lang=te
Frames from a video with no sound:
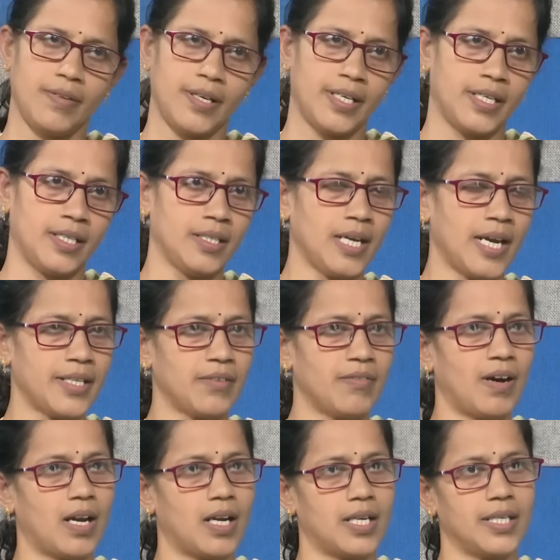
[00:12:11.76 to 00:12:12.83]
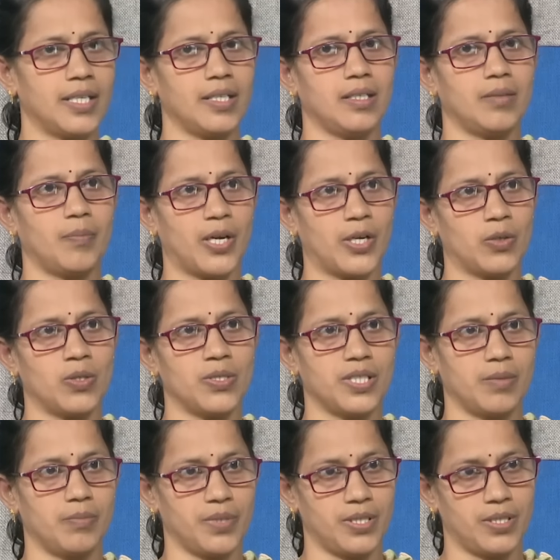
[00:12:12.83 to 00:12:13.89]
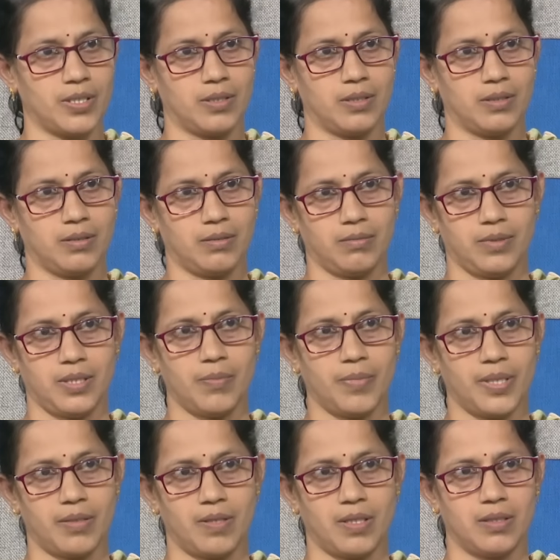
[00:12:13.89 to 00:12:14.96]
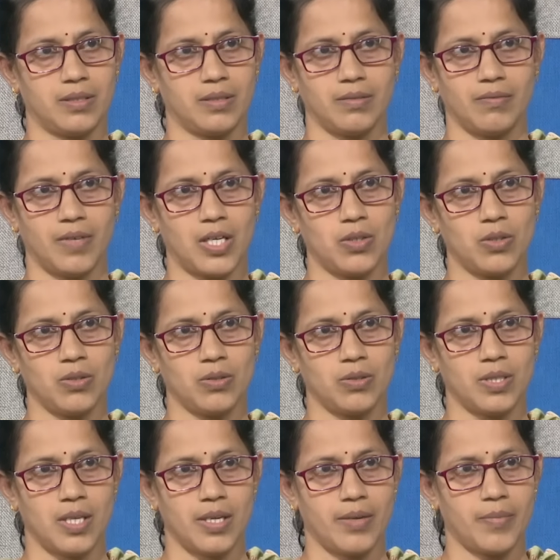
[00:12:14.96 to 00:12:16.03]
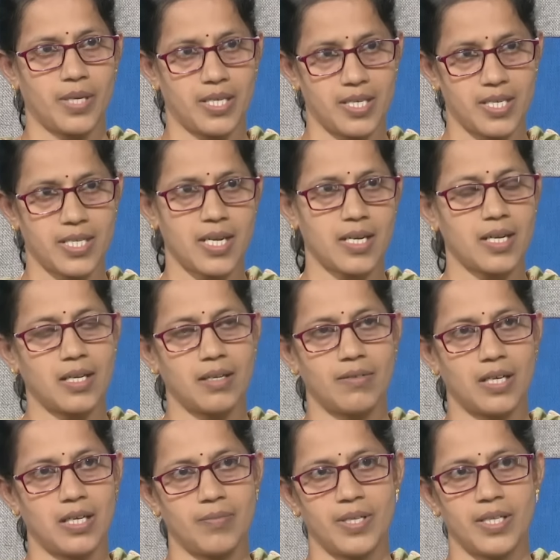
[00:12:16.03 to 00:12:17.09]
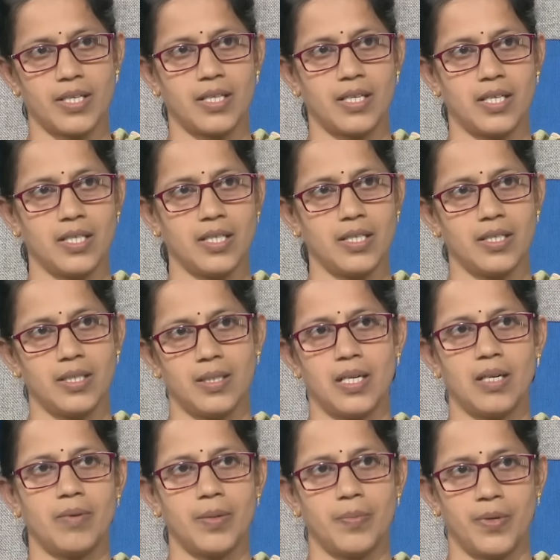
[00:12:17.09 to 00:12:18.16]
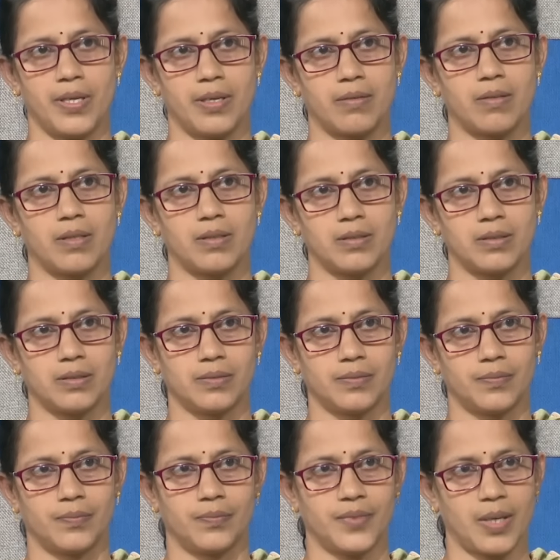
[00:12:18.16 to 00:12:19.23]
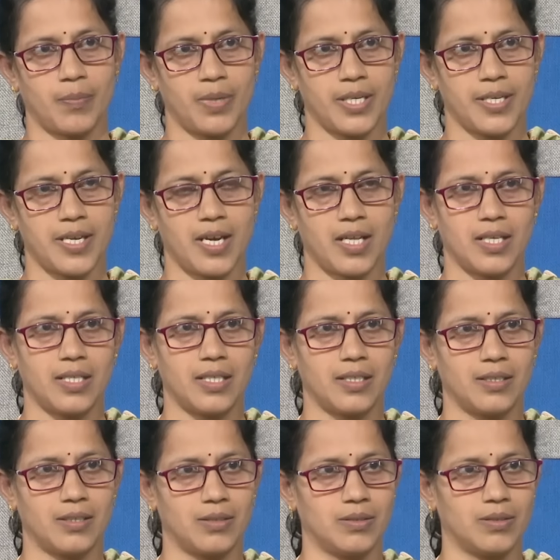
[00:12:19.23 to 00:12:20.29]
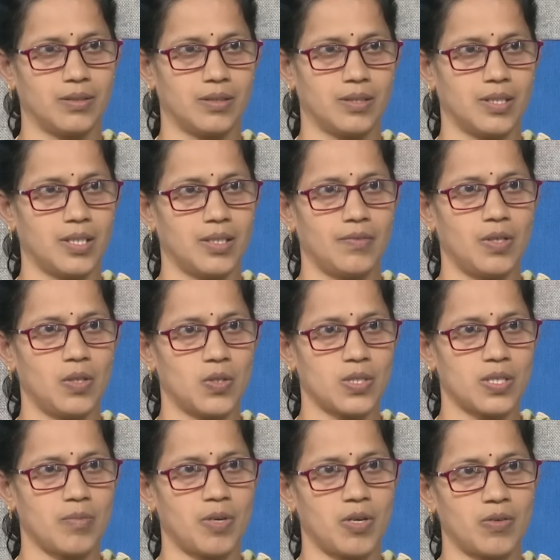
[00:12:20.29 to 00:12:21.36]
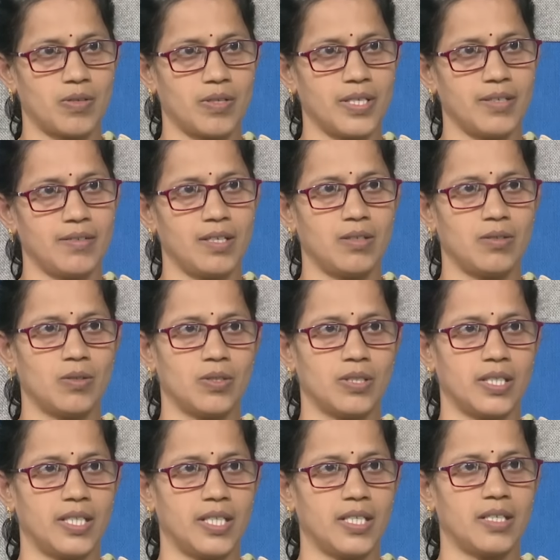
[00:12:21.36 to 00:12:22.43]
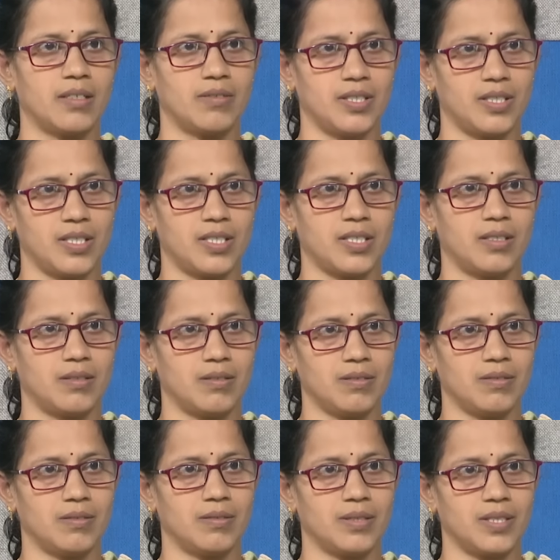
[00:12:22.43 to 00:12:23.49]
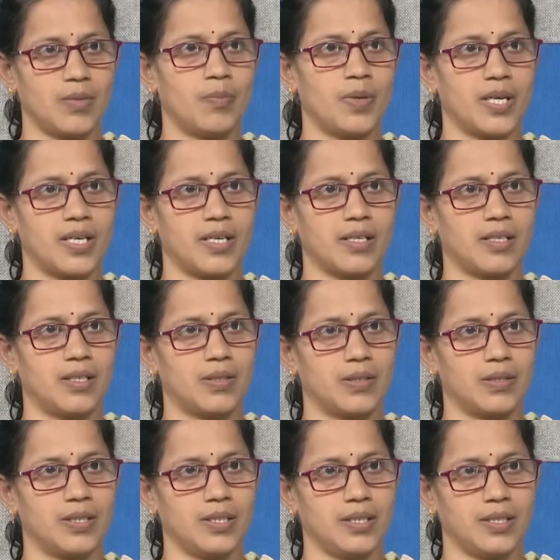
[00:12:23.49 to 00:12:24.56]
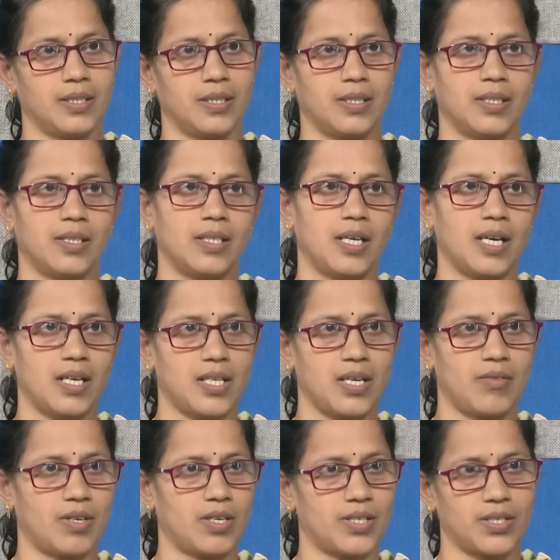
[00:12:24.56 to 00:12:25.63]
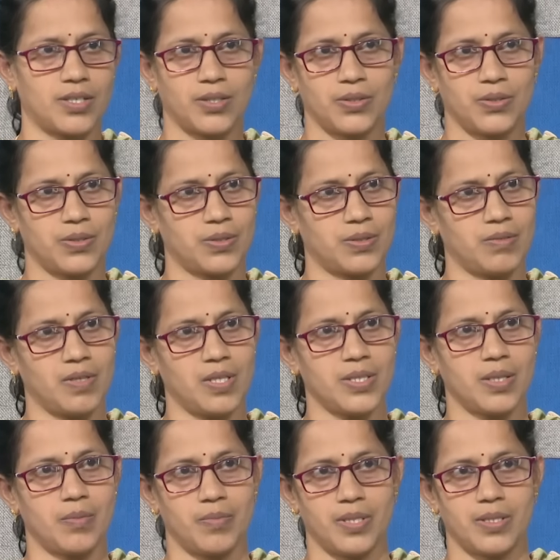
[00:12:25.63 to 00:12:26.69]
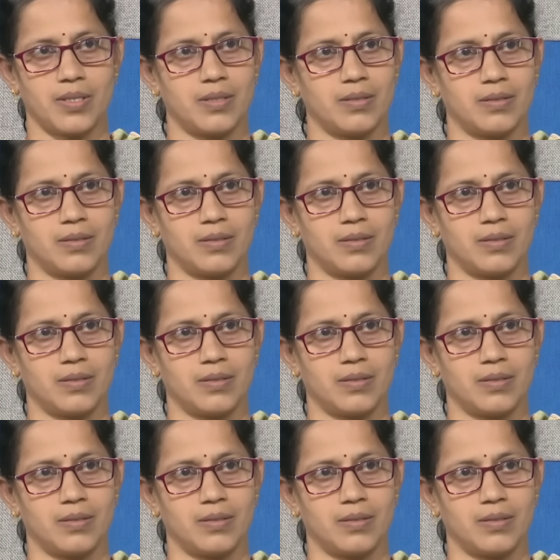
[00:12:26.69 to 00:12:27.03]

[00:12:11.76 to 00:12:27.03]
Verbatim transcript: ఫైర్ అయితే వాళ్ళని పట్టుకొని చంపించారు చంపారు వాళ్ళని వాళ్ళు ప్రజా సంఘాల వాళ్ళమే కదా అని నిలబడిపోయారు వాళ్ళు అప్పటికి యాదన్న అన్నాడు వీళ్ళు వస్తే బాగుండు వీళ్ళు కొంత డేర్ ఎక్కువ చేసిండ్రు చంపరనే దాంతోనే అది అవకాశంగా చూసుకొని వాళ్ళు చంపేశారు